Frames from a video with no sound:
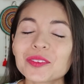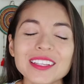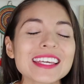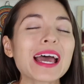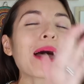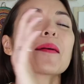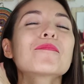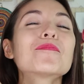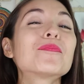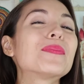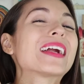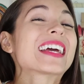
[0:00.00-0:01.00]
un día
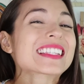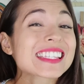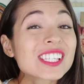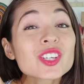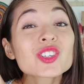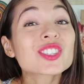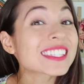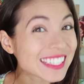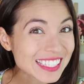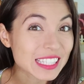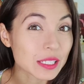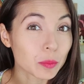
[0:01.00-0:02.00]

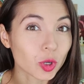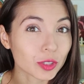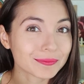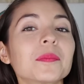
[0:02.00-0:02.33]
preciosísimo.